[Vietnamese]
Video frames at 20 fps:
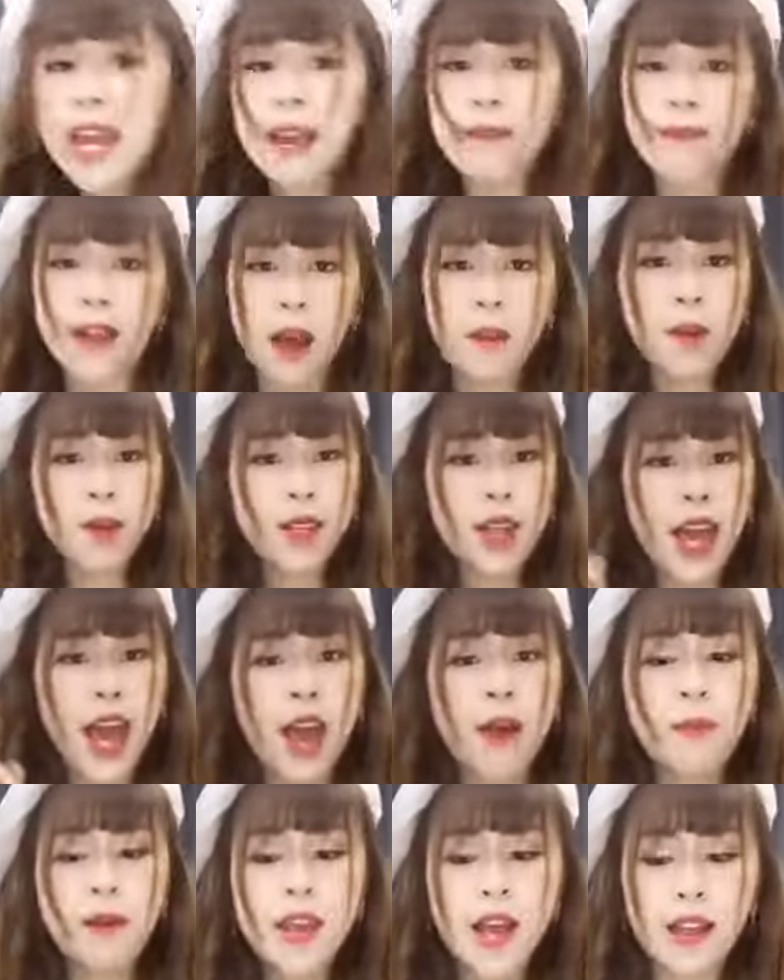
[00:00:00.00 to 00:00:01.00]
em làm mấy
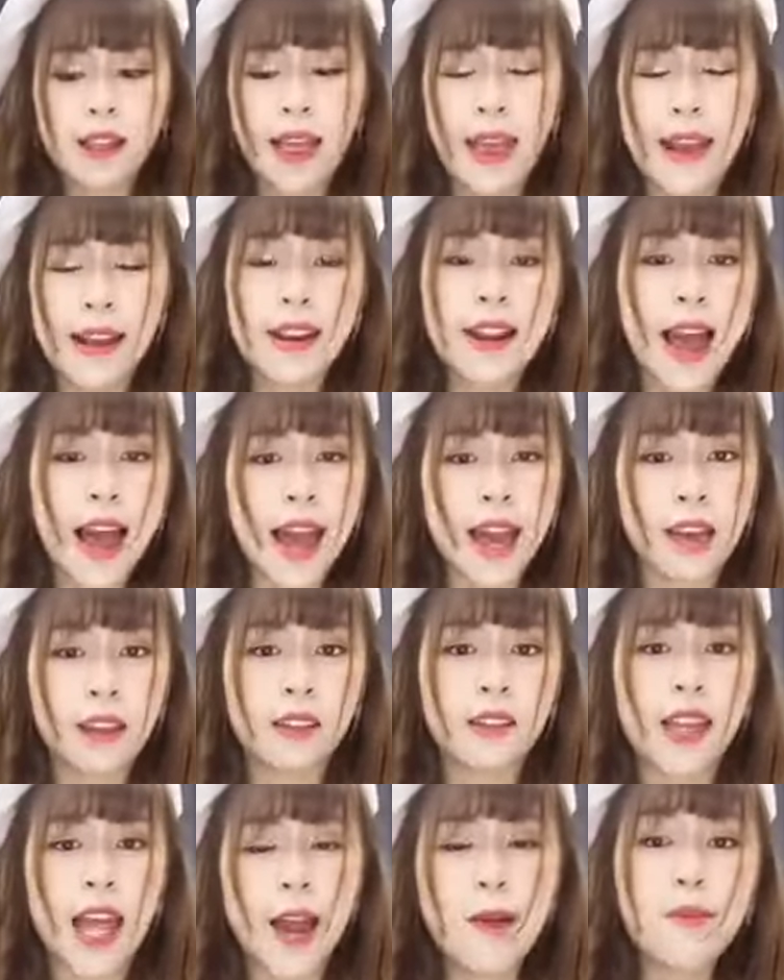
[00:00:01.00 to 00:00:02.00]
chế bây giờ tháng này
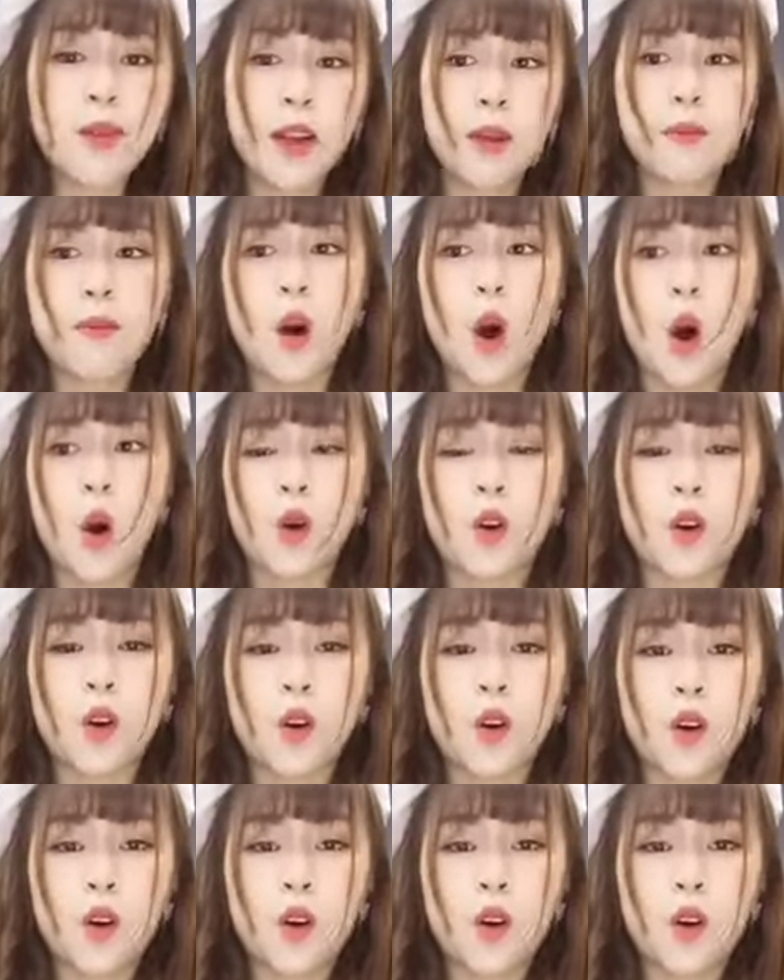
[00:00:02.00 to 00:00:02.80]
tháng 11